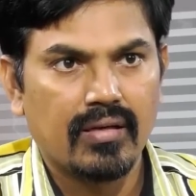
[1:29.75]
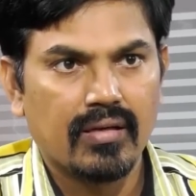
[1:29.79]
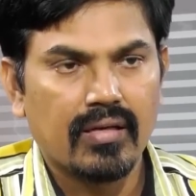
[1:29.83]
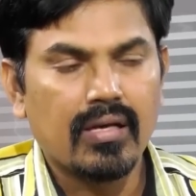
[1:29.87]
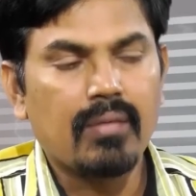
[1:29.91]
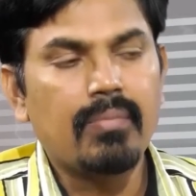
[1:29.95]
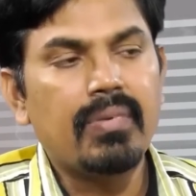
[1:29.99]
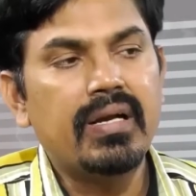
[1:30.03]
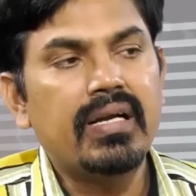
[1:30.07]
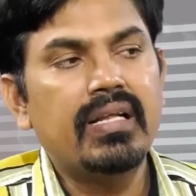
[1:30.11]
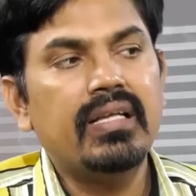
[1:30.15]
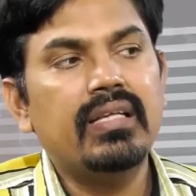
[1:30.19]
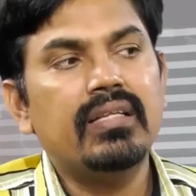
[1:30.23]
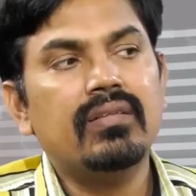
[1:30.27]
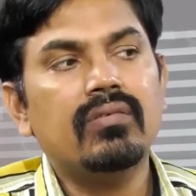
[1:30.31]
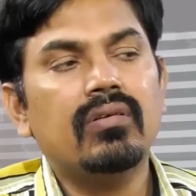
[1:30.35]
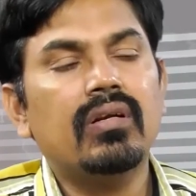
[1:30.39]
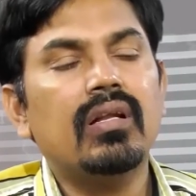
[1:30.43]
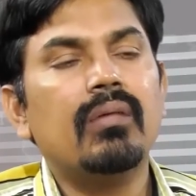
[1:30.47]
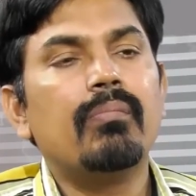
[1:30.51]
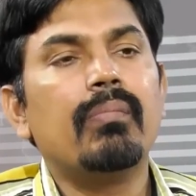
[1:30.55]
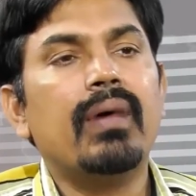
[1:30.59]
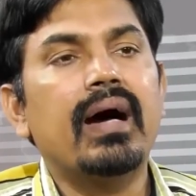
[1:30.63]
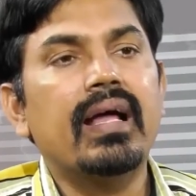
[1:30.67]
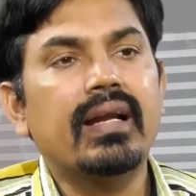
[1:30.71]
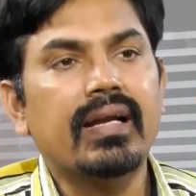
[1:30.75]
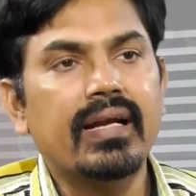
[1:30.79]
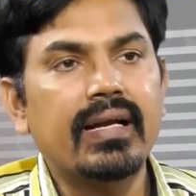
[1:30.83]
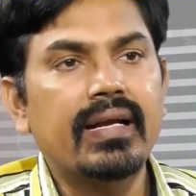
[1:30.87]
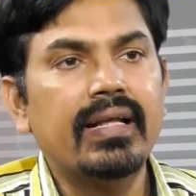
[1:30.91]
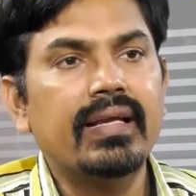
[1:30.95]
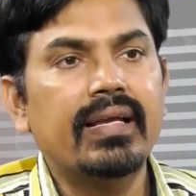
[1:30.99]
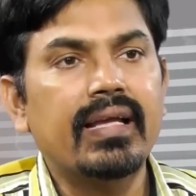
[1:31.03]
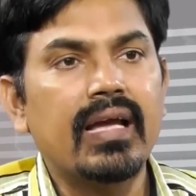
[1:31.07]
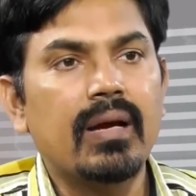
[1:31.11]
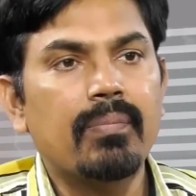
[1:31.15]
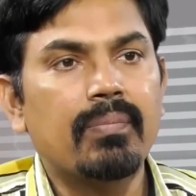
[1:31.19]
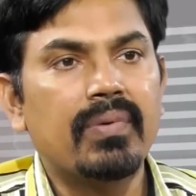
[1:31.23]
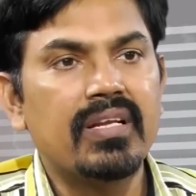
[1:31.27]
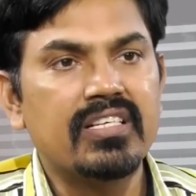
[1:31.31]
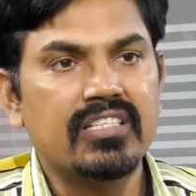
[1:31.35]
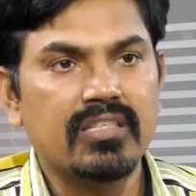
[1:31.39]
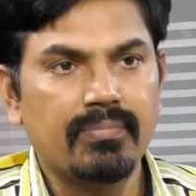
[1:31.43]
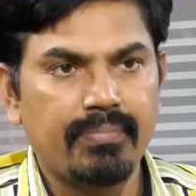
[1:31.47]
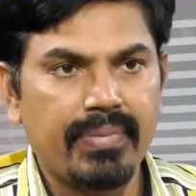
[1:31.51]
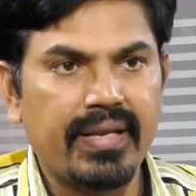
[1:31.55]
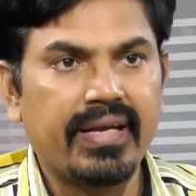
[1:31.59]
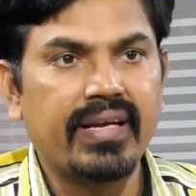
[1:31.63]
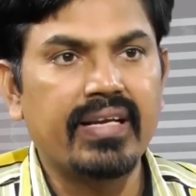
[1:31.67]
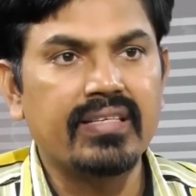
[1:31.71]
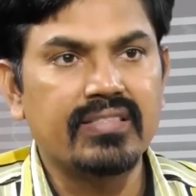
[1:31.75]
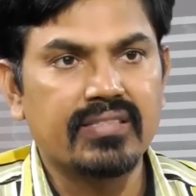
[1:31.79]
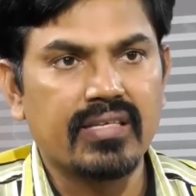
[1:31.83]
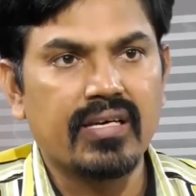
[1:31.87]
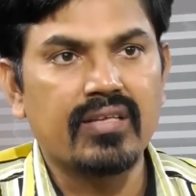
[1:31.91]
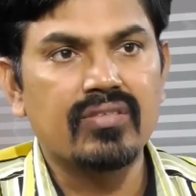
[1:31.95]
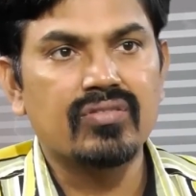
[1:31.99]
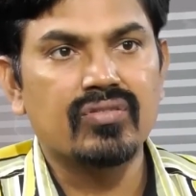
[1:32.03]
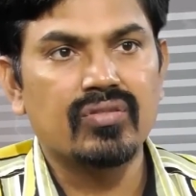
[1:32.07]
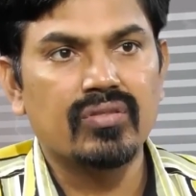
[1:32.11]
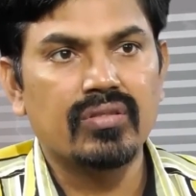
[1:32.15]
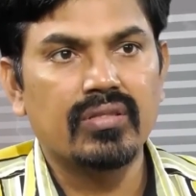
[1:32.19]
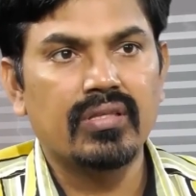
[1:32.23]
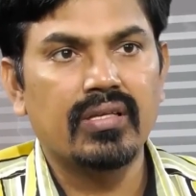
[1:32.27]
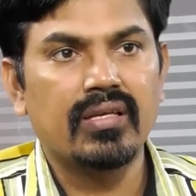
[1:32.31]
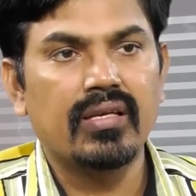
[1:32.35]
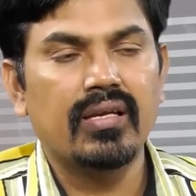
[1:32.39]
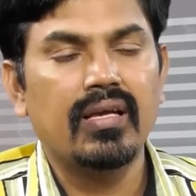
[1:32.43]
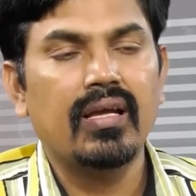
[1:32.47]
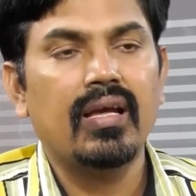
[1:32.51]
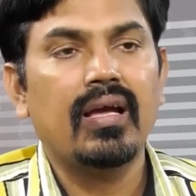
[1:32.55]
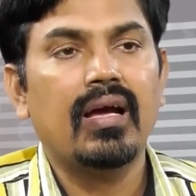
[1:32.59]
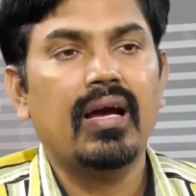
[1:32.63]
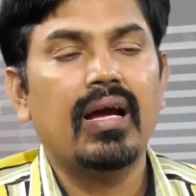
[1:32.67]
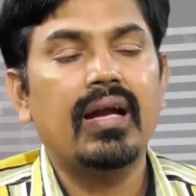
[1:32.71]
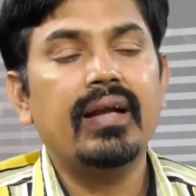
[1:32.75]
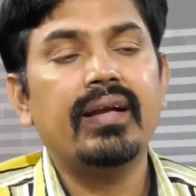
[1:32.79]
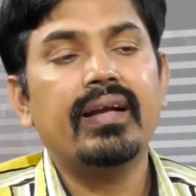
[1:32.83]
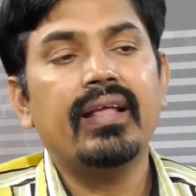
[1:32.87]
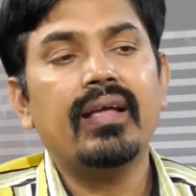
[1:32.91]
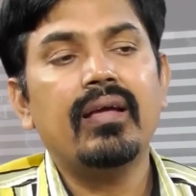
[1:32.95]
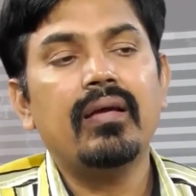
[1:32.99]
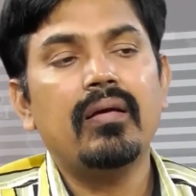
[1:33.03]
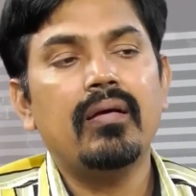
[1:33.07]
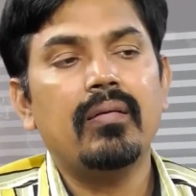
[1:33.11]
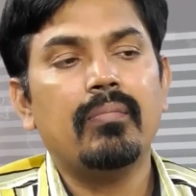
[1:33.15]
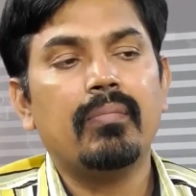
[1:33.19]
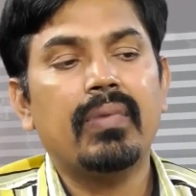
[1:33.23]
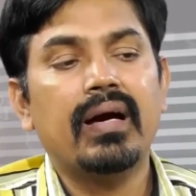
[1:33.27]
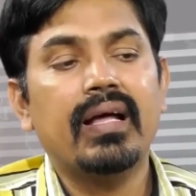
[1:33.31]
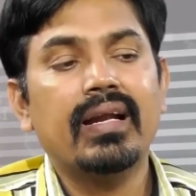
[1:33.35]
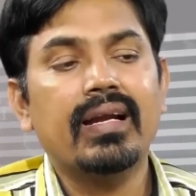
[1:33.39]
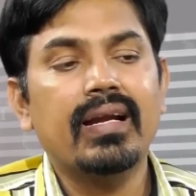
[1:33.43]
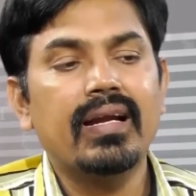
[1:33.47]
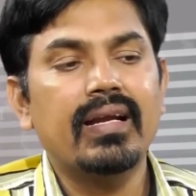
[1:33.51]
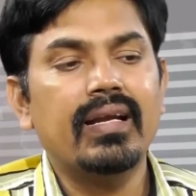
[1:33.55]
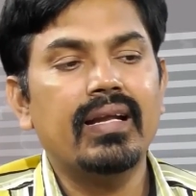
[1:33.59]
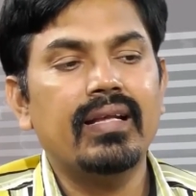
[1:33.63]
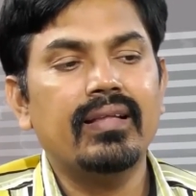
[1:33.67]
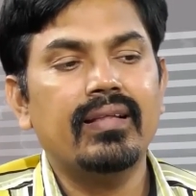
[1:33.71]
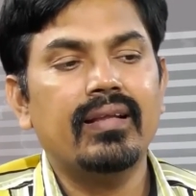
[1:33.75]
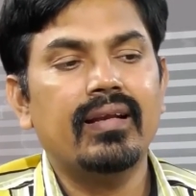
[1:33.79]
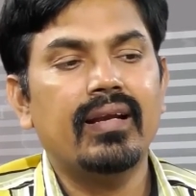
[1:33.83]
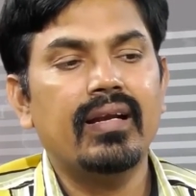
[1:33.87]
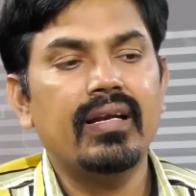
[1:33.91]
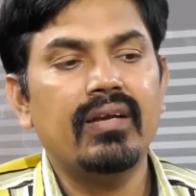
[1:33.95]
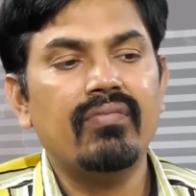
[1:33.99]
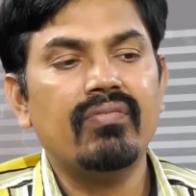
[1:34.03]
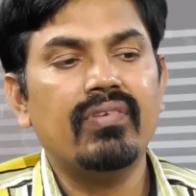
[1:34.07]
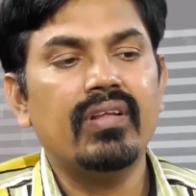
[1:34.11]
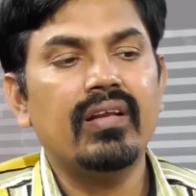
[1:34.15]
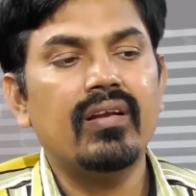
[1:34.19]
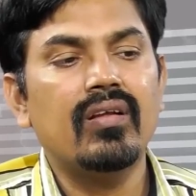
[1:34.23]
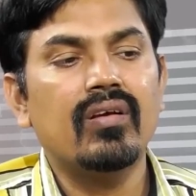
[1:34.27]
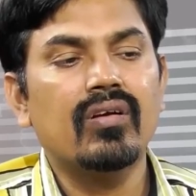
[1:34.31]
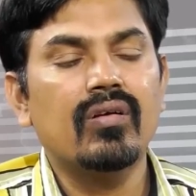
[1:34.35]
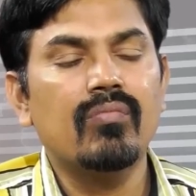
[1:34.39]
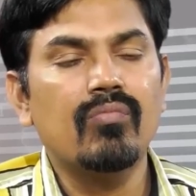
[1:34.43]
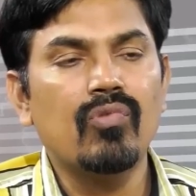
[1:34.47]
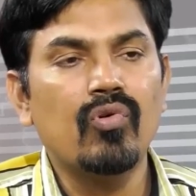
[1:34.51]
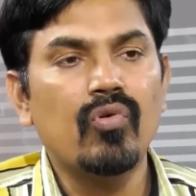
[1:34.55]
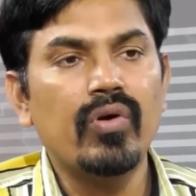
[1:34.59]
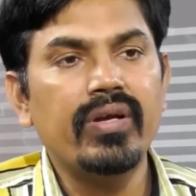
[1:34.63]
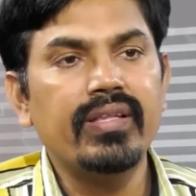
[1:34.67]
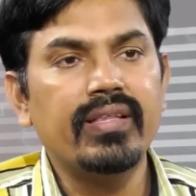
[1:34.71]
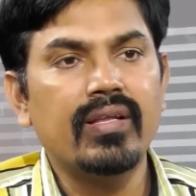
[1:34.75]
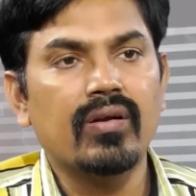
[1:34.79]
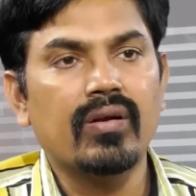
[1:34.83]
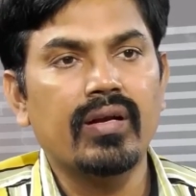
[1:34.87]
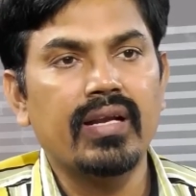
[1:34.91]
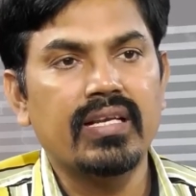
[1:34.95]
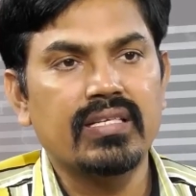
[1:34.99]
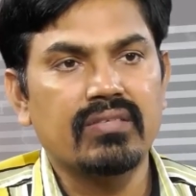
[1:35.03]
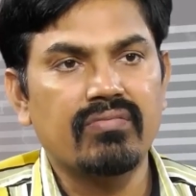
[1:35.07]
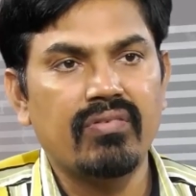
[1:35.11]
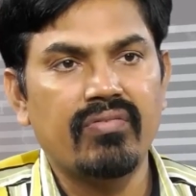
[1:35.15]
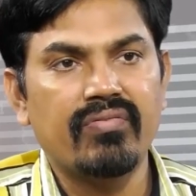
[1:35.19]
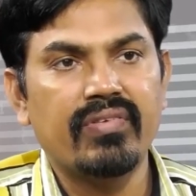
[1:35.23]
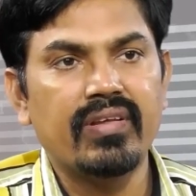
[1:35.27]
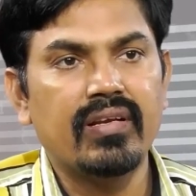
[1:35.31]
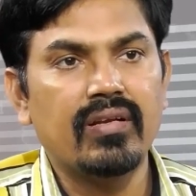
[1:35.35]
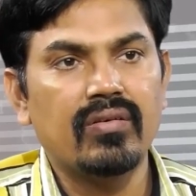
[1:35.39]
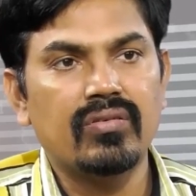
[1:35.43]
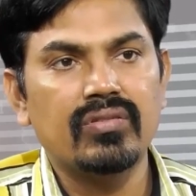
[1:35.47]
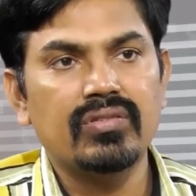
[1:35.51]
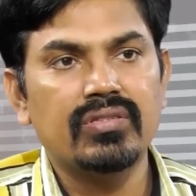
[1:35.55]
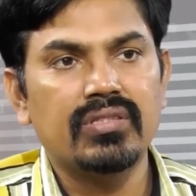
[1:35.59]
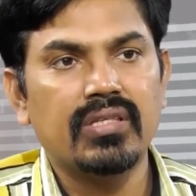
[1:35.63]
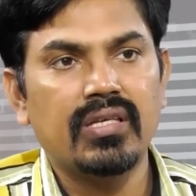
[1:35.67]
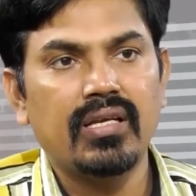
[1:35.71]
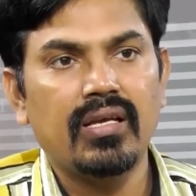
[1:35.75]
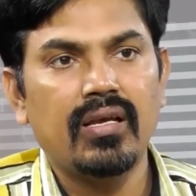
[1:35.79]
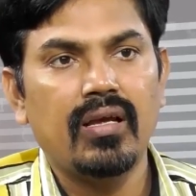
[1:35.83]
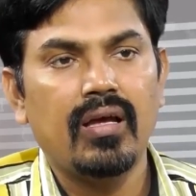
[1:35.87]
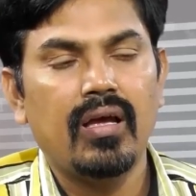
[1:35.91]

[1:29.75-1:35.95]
కాబట్టి ఇది కూడా మార్కెట్ క్యాపిటేషన్ పెరిగే ఛాన్స్ ఉంది అంటే మార్కెట్ ఏదైనా నిఫ్టీలోకి మూవ్ అయింది నెక్స్ట్ ఫిఫ్టీలో ఉంచి